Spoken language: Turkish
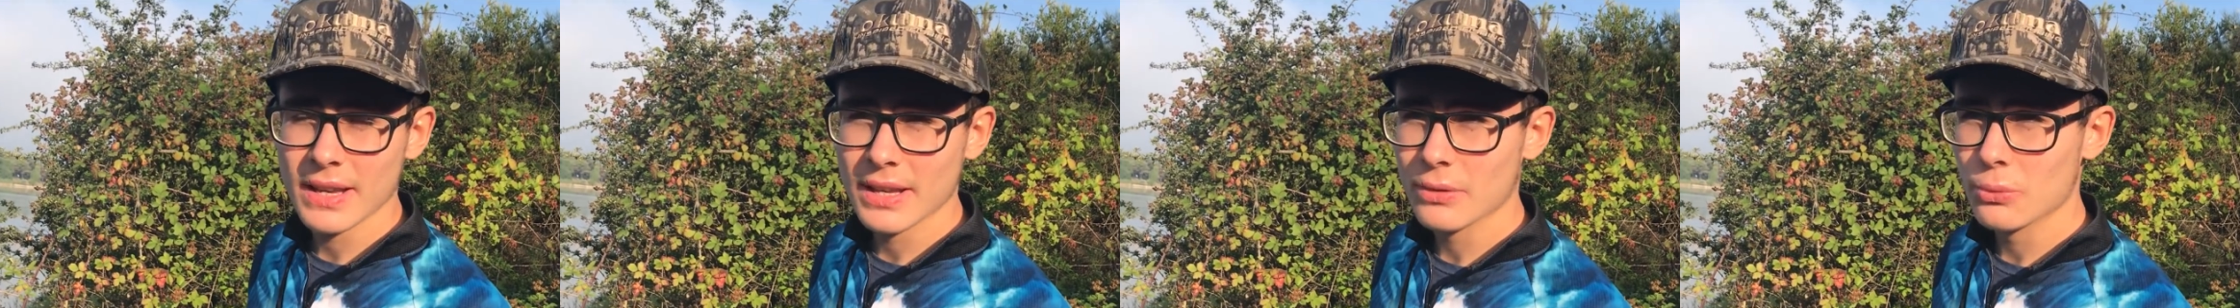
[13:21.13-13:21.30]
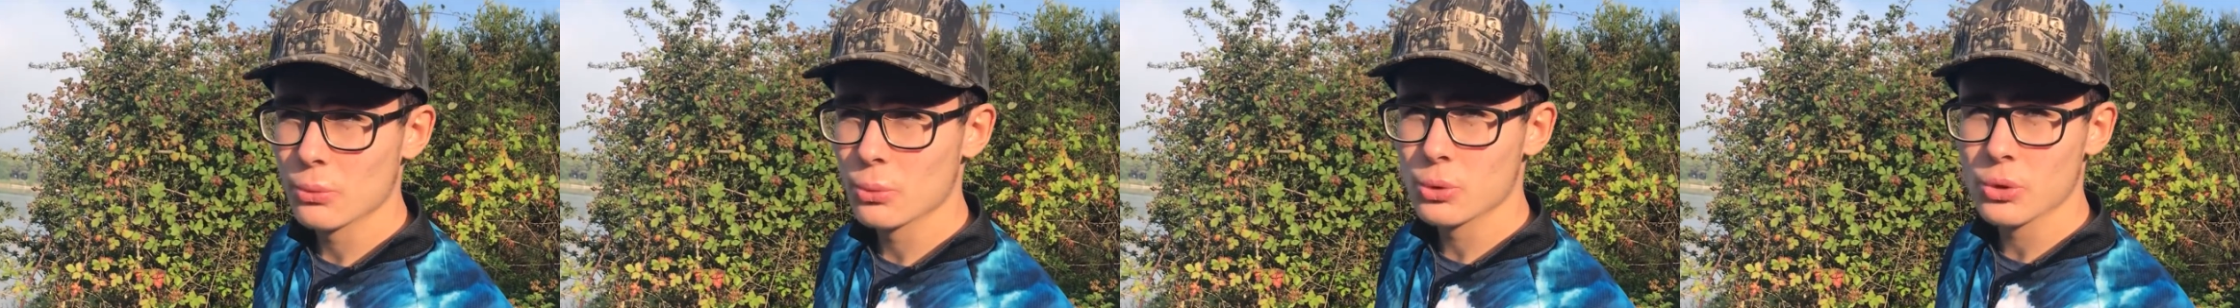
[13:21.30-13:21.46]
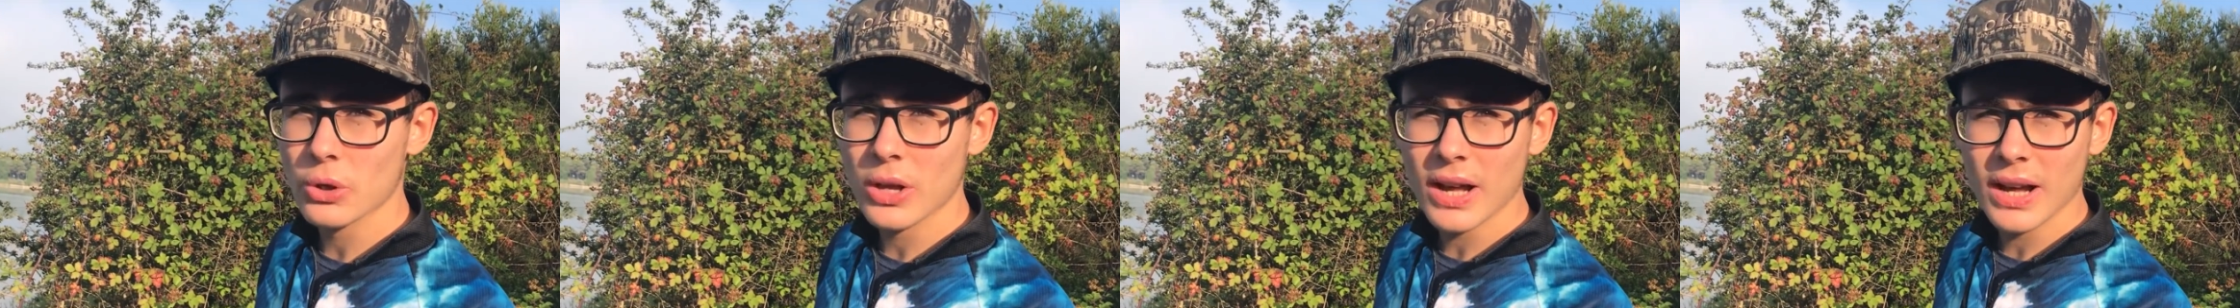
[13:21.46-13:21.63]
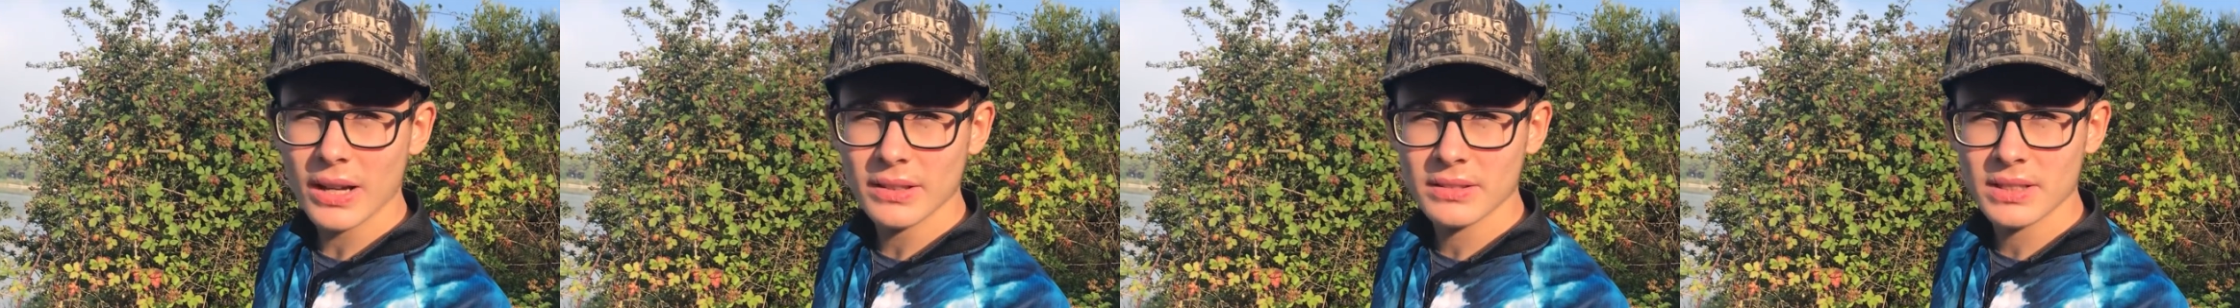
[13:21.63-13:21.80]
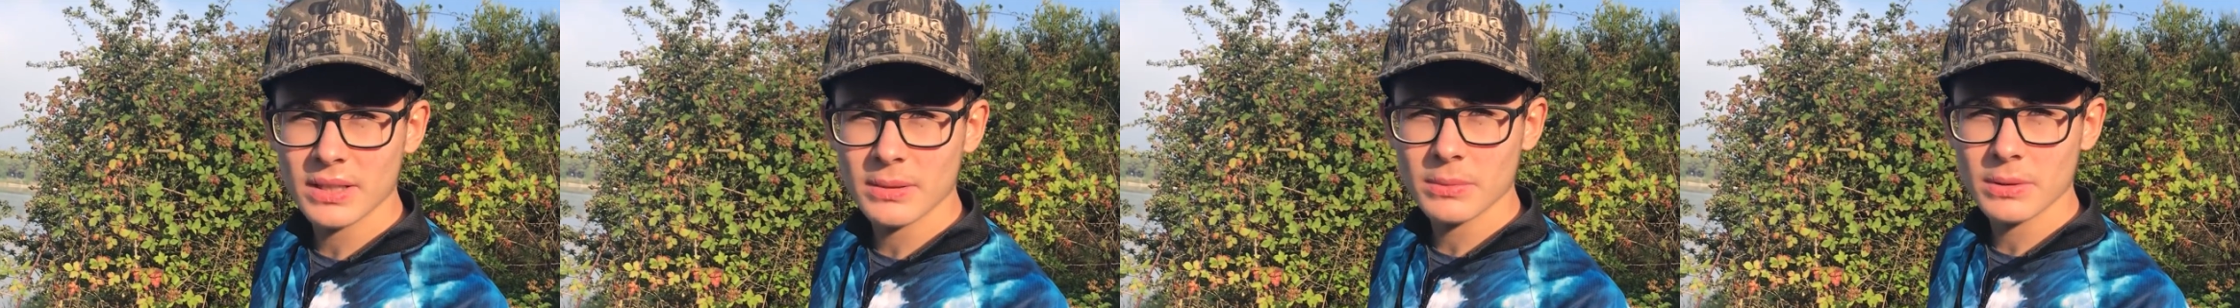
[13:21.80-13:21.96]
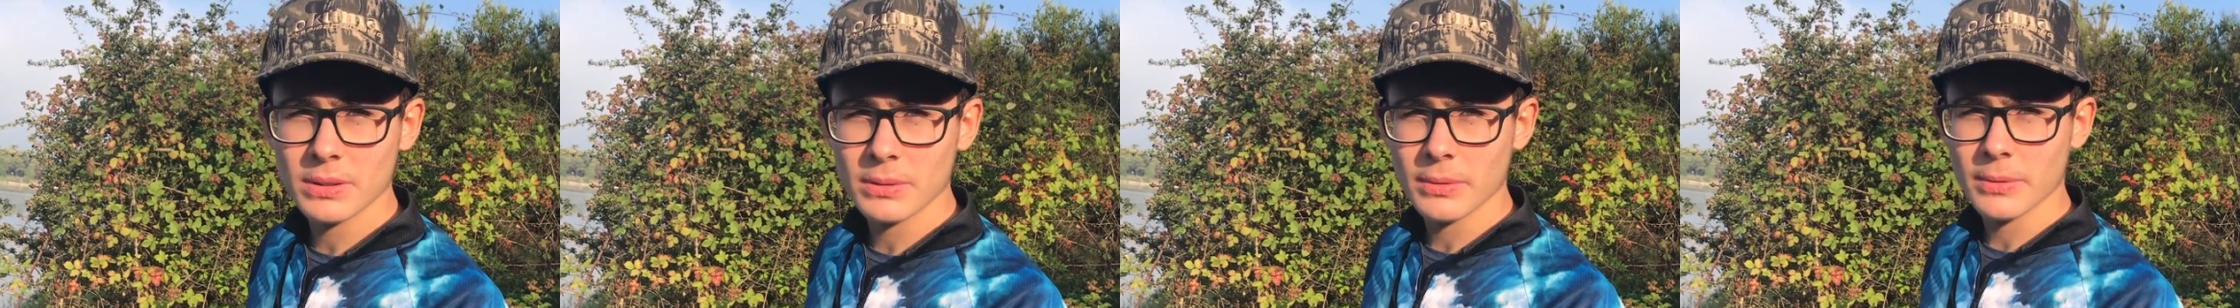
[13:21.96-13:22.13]
Yani, yani uzağa kol,
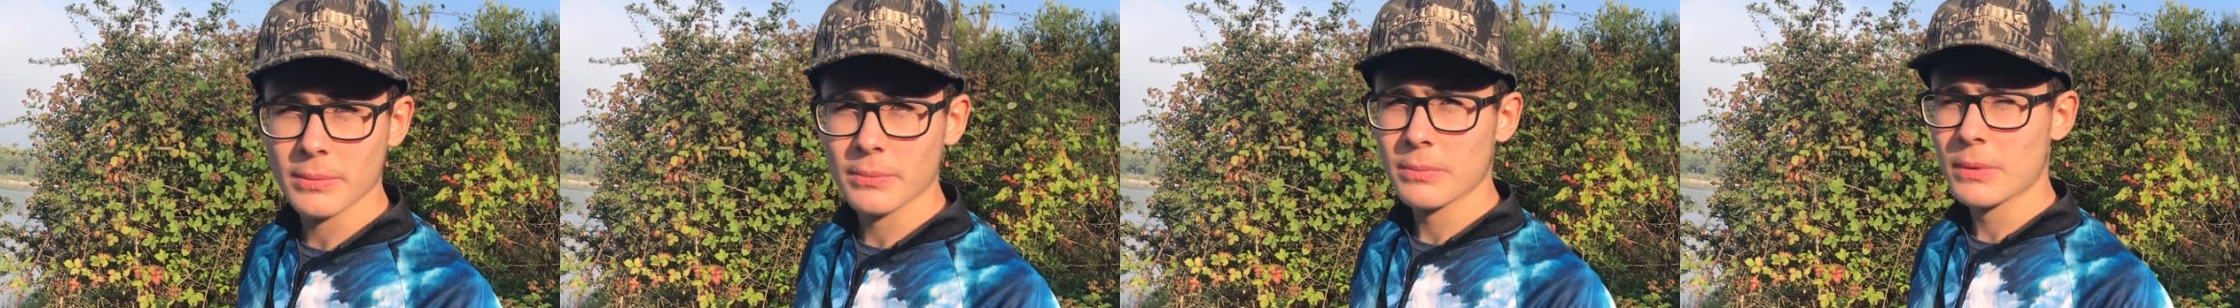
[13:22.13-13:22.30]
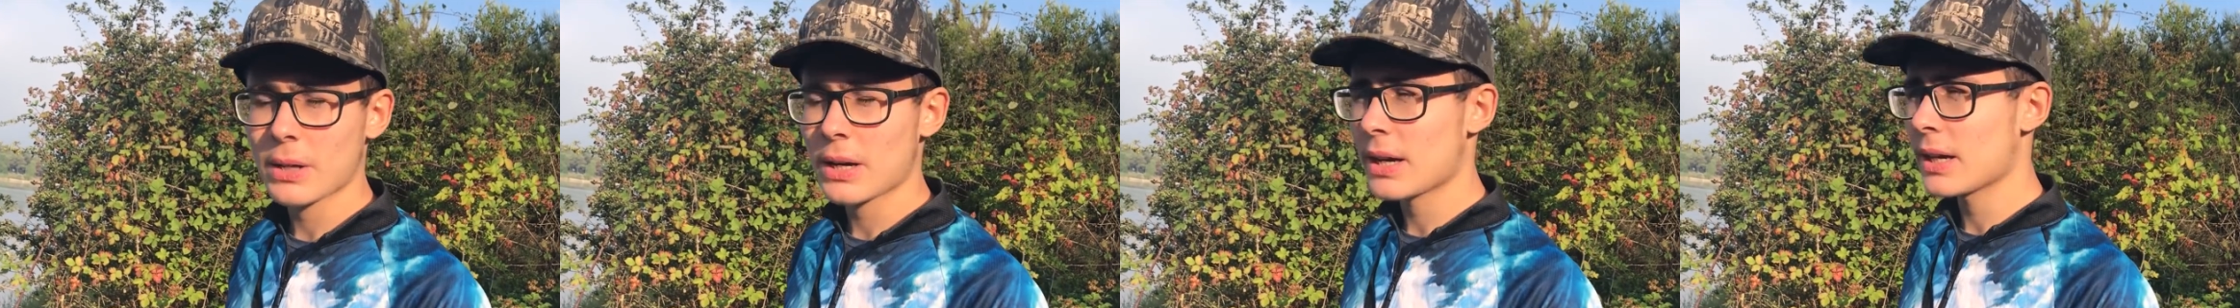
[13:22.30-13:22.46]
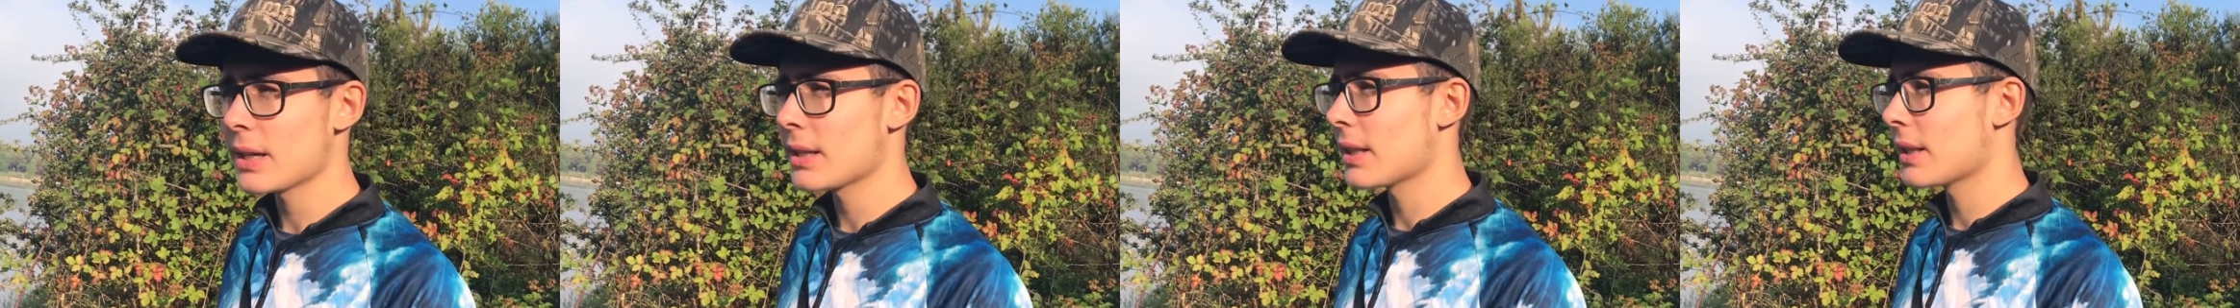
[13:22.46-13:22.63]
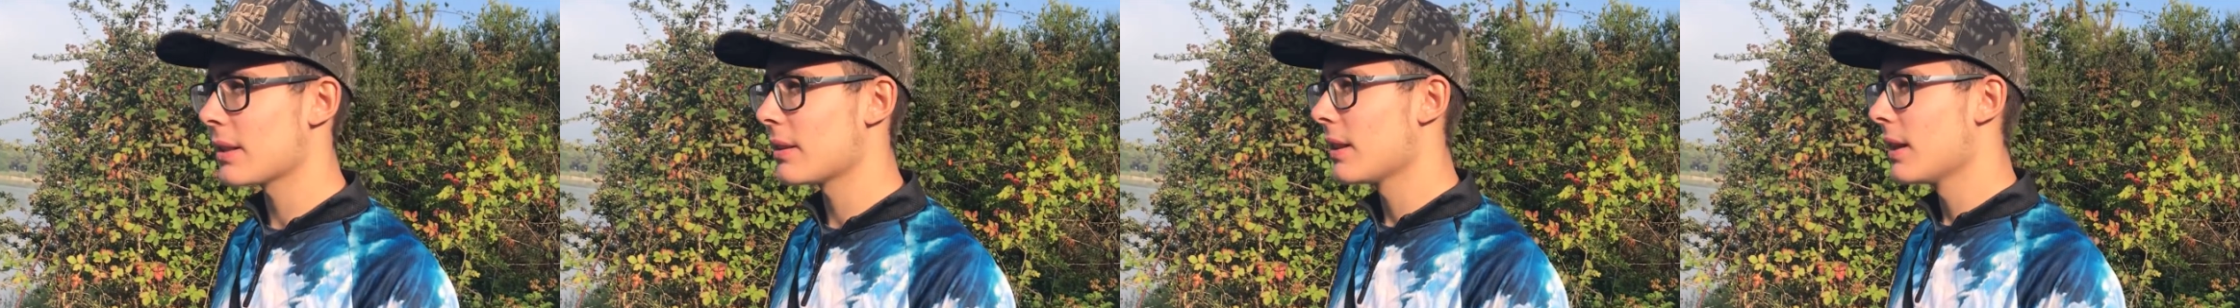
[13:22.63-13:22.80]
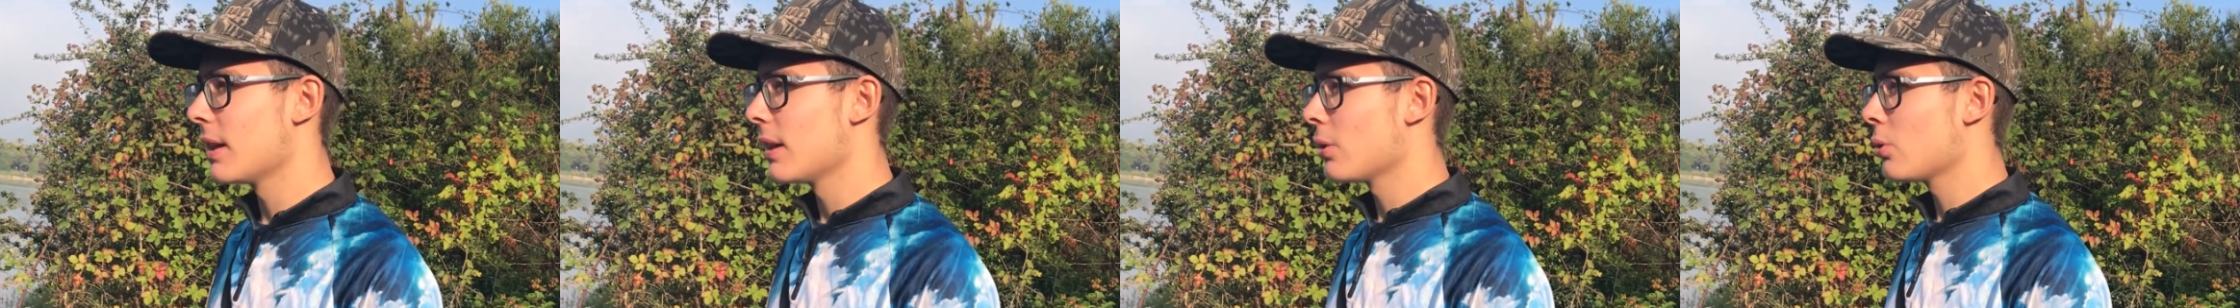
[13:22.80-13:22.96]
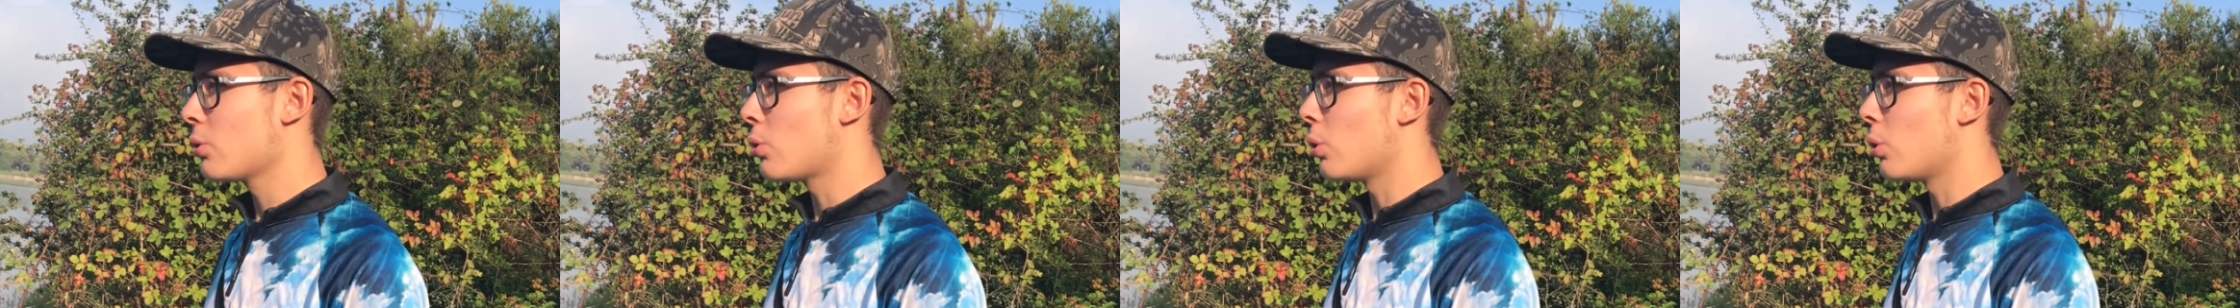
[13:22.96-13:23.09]
koluyla yani. atmak Aynen. yani.